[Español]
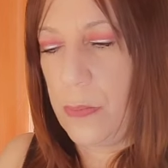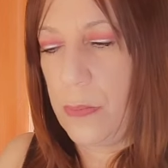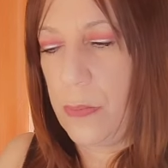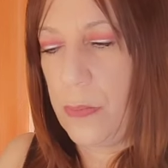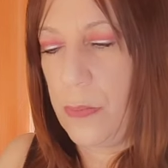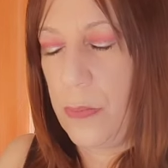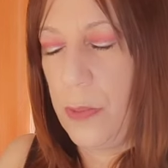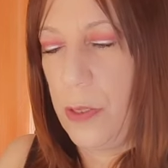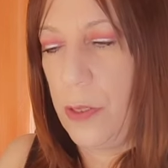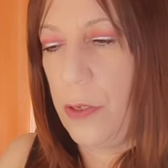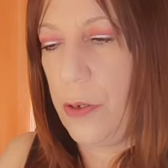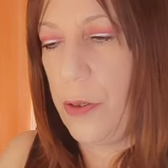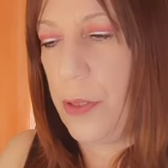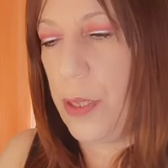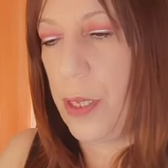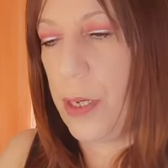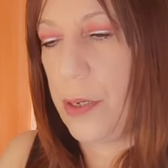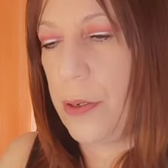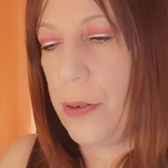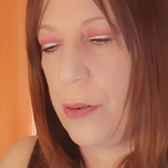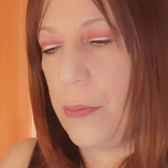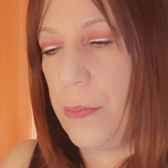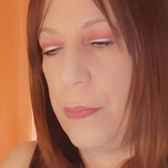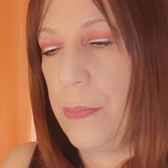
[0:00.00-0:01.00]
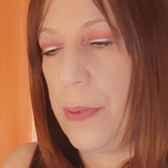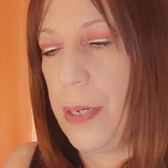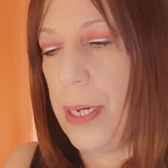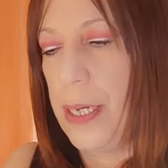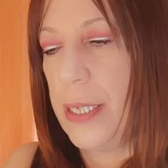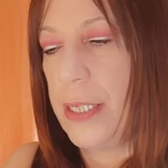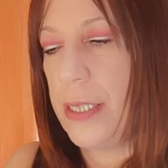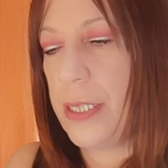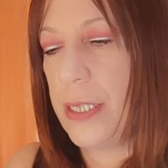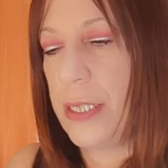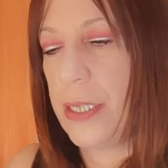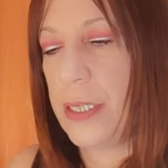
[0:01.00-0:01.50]
Dos de
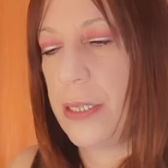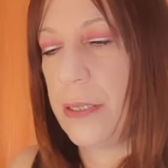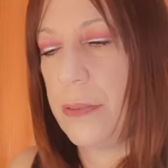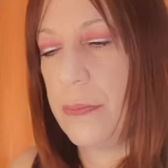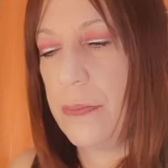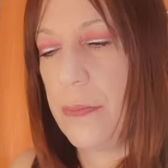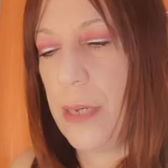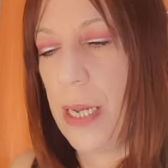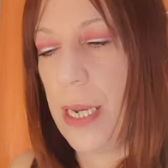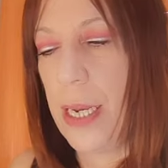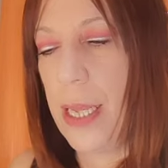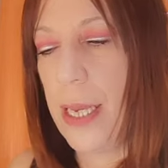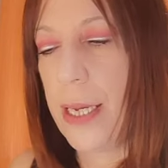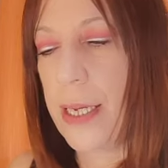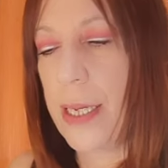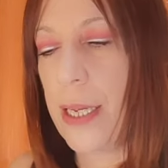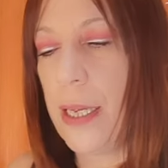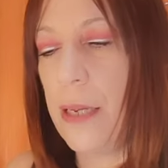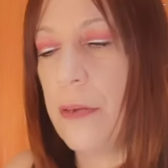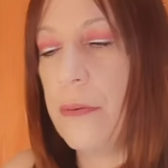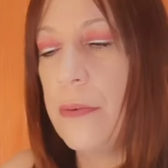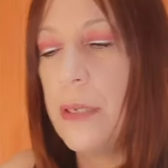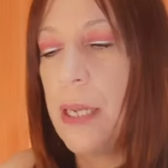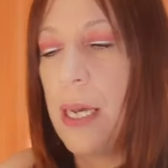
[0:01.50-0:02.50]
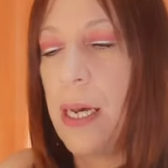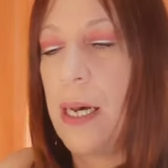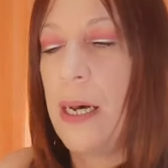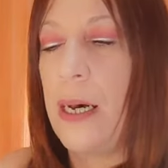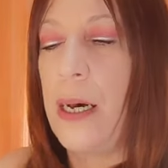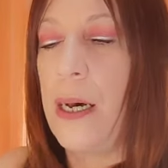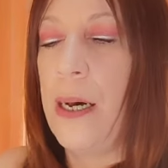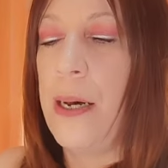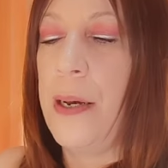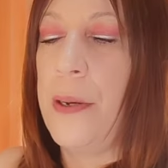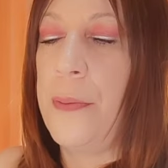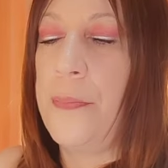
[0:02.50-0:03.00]
copas. Vale, aquí hay
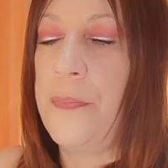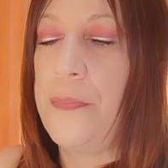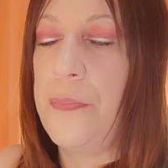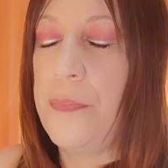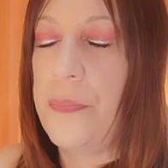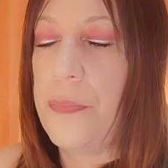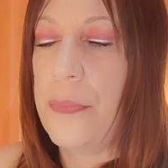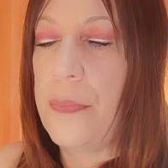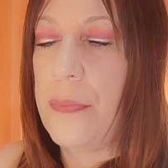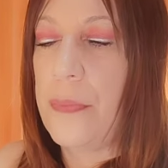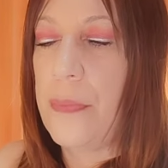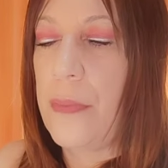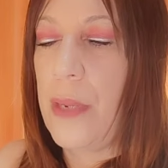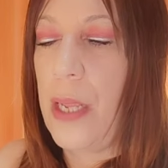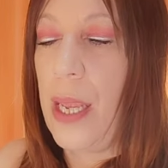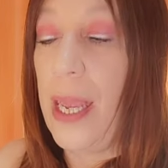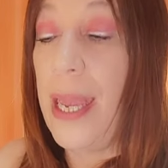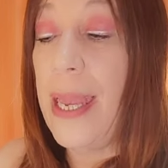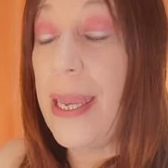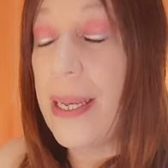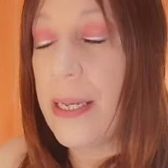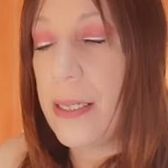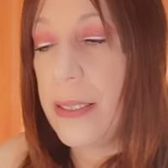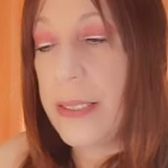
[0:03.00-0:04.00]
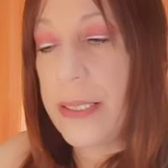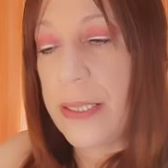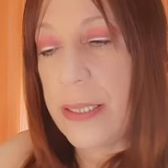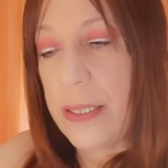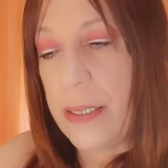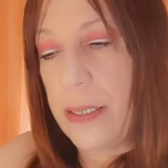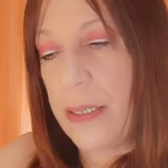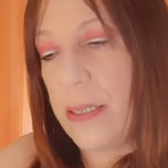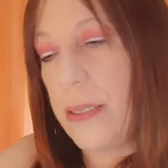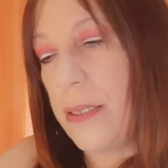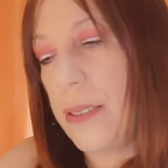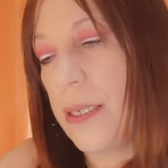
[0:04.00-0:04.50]
una mm, ex
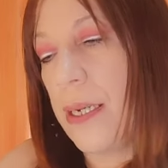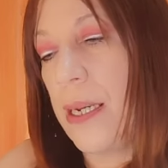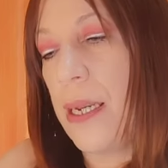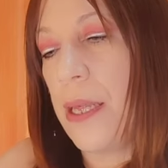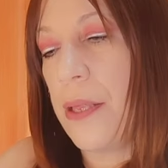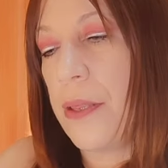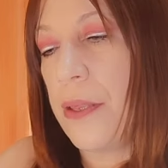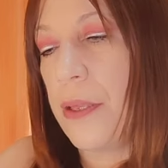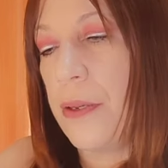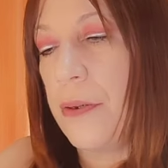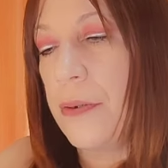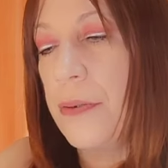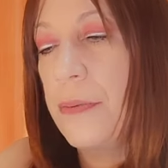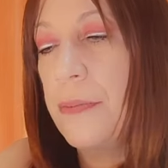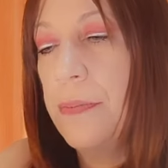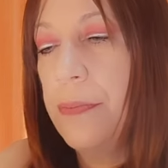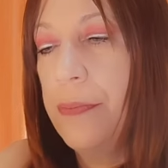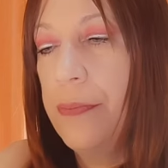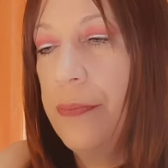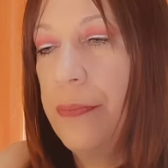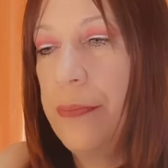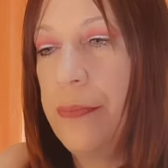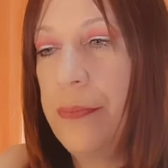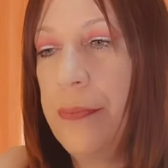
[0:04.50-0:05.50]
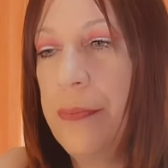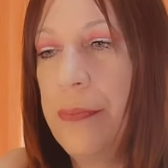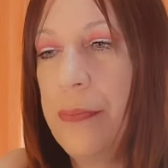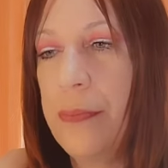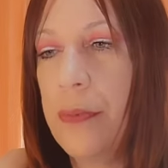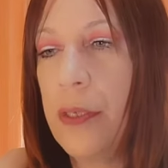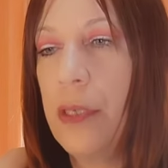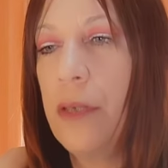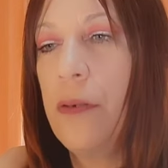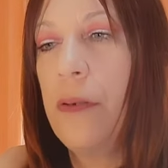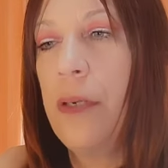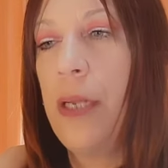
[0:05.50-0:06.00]
relación
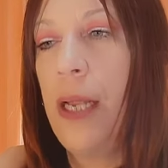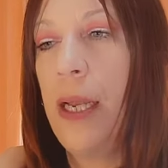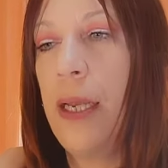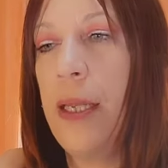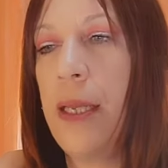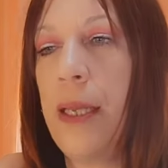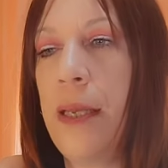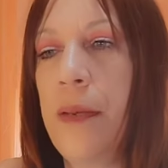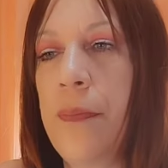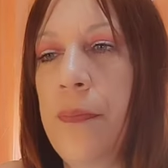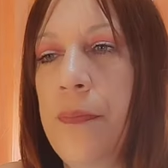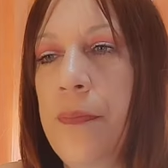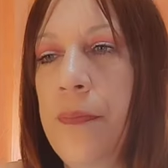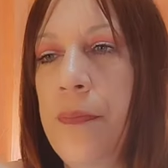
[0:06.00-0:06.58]
con alguien.